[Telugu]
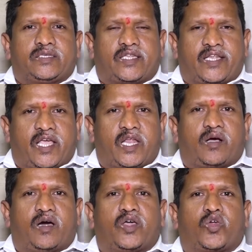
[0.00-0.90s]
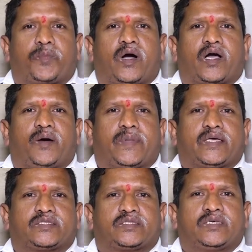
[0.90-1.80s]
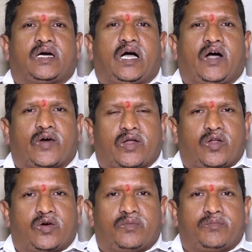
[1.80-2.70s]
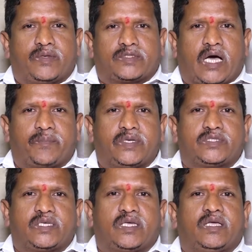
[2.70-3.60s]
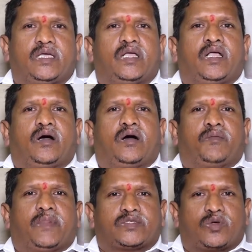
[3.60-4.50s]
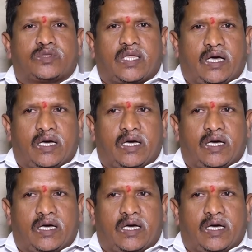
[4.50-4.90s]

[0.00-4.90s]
చంద్రగిరి కాలనీ కుపా కాంప్లెక్స్ ఆవరణలో మేము స్థాపించి మా సొంత